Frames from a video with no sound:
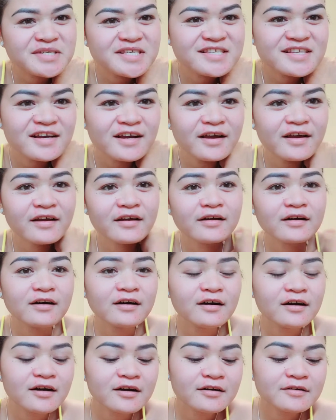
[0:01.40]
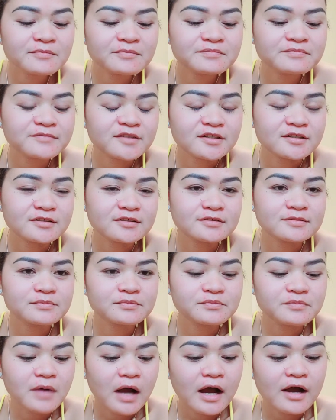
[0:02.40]
Bisaya, um,
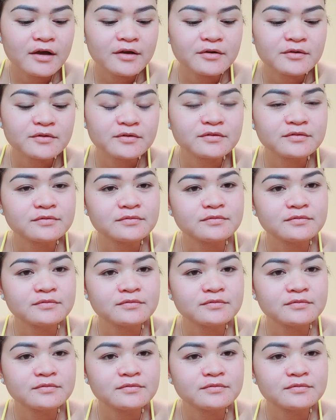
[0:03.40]
maayong